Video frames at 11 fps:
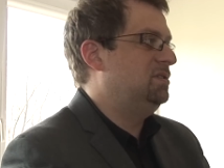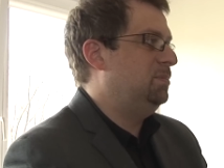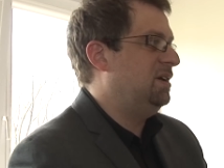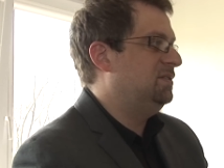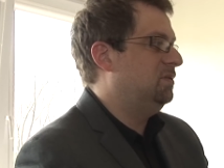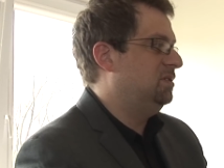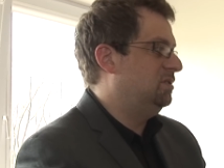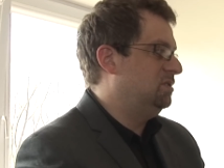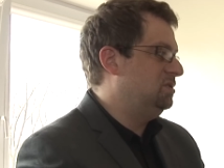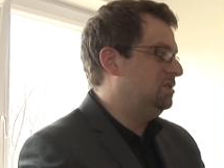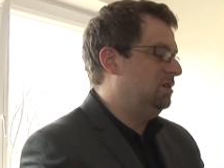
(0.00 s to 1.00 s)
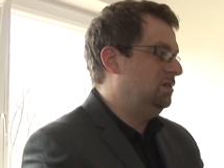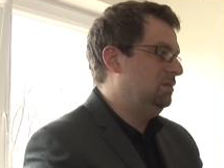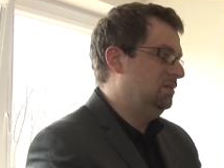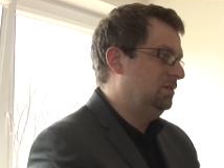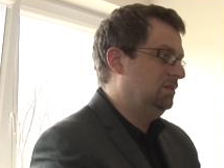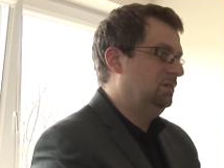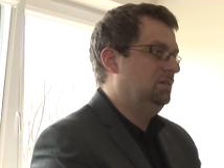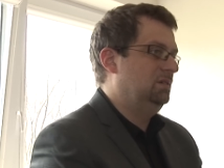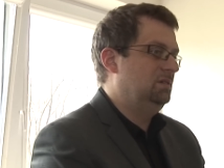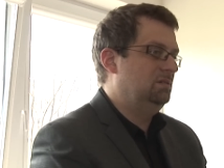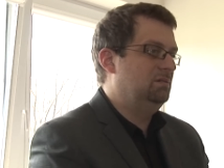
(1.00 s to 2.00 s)
Wszyscy Państwo jesteście
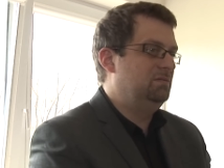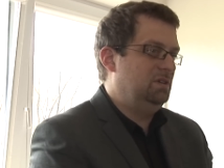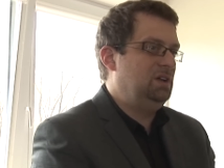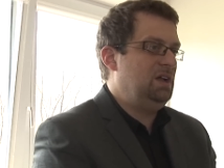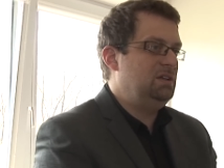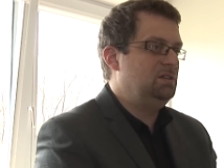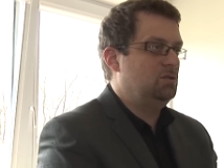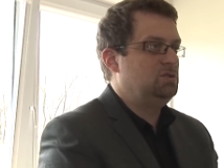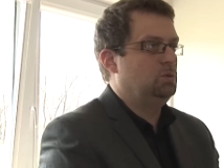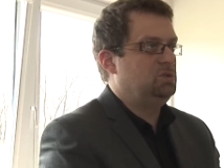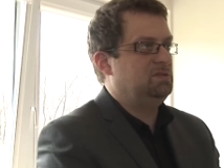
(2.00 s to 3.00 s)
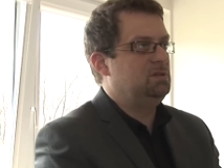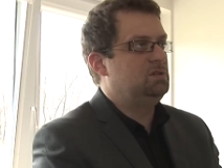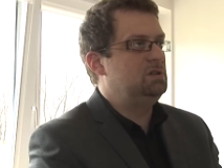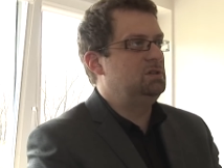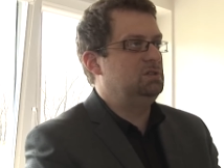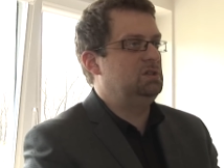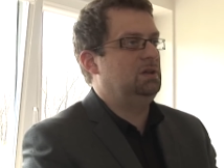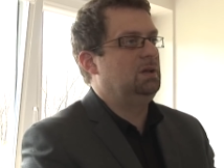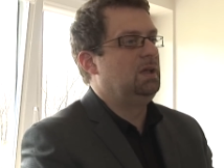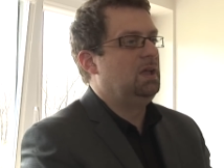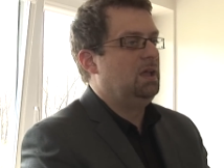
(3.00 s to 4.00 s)
y, wygrani. To, że
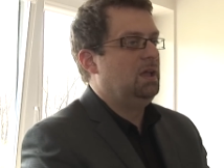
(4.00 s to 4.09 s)
uczestniczyliście